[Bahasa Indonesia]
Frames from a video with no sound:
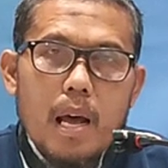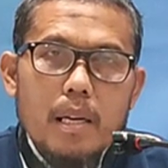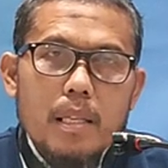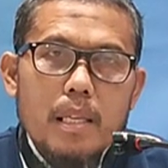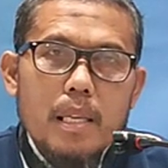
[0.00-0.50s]

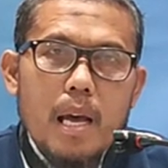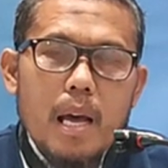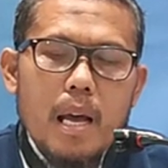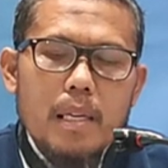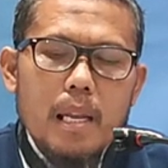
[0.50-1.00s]

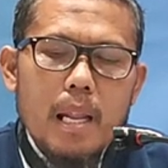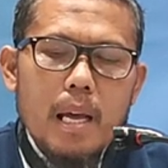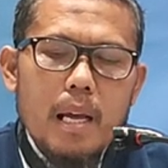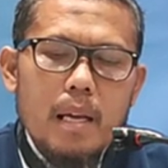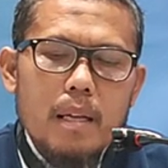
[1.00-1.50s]
Artinya
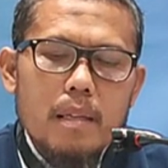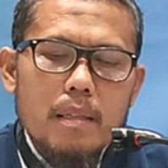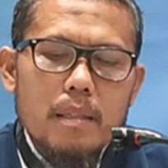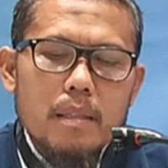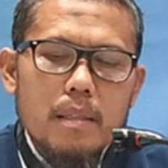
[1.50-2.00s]
adalah
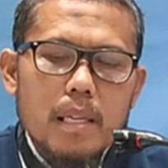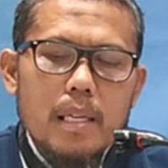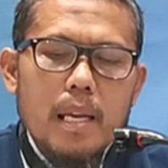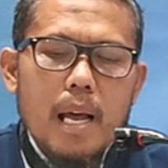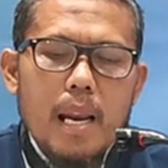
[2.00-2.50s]

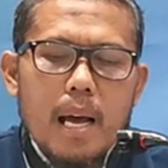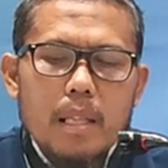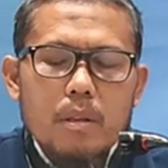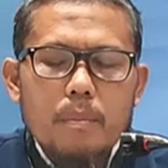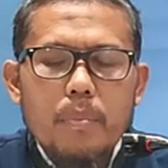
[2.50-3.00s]

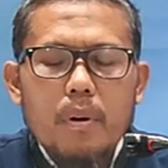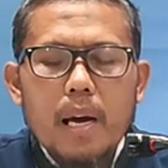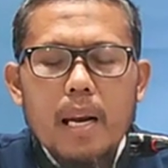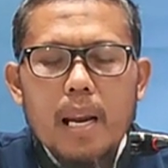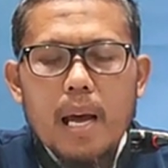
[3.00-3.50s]
tidaklah atau
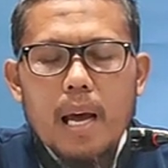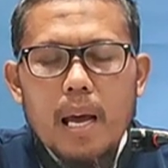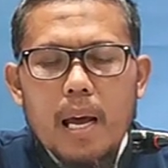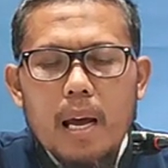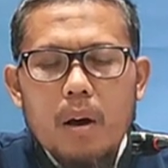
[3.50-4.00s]
bukanlah
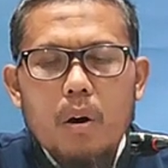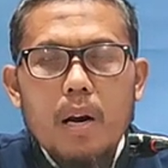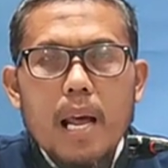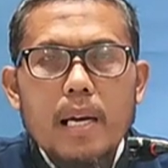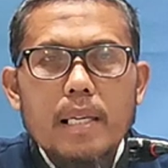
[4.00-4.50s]

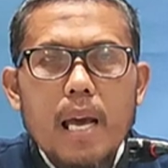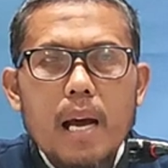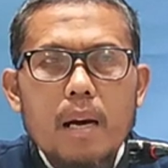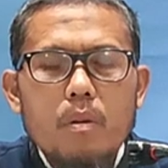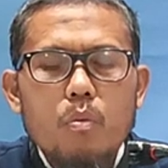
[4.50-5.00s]
orang
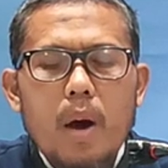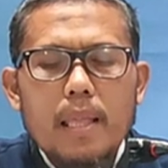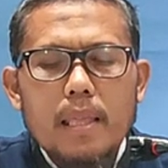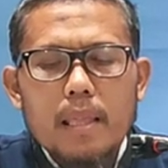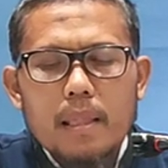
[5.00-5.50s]
yang
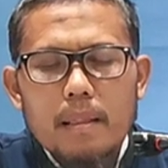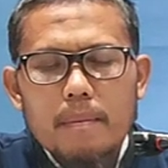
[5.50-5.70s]
kuat